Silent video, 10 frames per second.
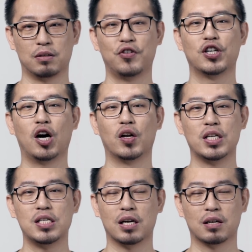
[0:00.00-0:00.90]
它非常好
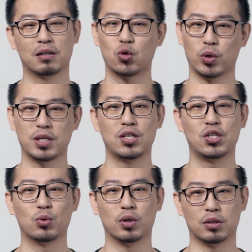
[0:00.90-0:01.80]
理解，所见
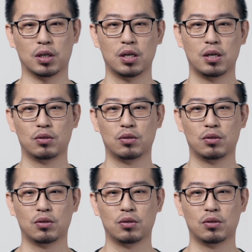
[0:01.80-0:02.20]
即所得，